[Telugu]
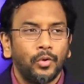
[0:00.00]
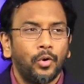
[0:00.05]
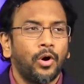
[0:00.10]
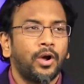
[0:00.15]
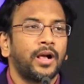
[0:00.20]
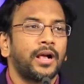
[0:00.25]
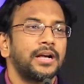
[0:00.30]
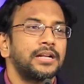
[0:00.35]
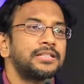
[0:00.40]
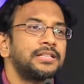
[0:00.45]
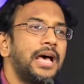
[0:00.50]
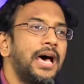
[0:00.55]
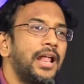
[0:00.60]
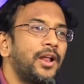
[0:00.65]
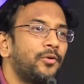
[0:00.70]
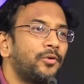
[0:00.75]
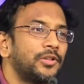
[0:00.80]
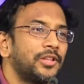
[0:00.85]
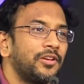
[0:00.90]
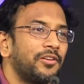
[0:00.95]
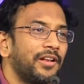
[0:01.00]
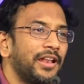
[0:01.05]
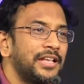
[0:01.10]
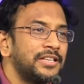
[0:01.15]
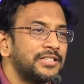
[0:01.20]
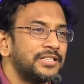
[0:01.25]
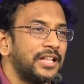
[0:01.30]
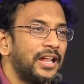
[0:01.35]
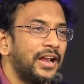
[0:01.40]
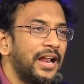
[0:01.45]
ఒక్కసారి ఉదయం
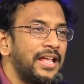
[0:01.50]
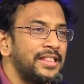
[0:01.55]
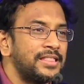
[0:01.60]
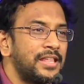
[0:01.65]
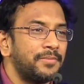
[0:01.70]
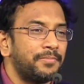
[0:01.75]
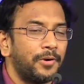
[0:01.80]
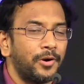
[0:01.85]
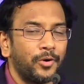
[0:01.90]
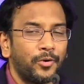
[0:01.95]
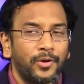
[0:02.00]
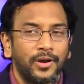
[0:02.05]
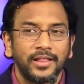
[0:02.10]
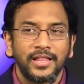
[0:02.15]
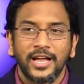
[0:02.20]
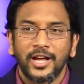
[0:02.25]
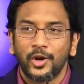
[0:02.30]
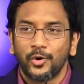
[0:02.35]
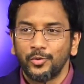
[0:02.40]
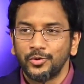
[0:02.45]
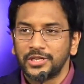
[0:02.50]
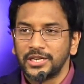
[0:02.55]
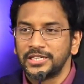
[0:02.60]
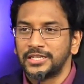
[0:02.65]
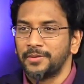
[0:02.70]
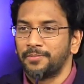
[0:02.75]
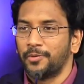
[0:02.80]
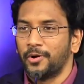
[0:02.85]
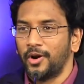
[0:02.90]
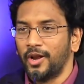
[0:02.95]
లేచిందని రాత్రి పడుకునే దాకా నువ్వు
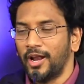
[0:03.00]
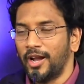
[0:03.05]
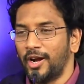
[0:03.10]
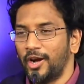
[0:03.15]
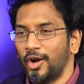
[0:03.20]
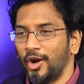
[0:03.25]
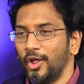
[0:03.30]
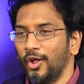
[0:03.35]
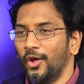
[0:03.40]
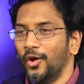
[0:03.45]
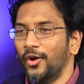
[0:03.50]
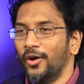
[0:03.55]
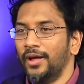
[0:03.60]
చేసే పనులన్నింటిలో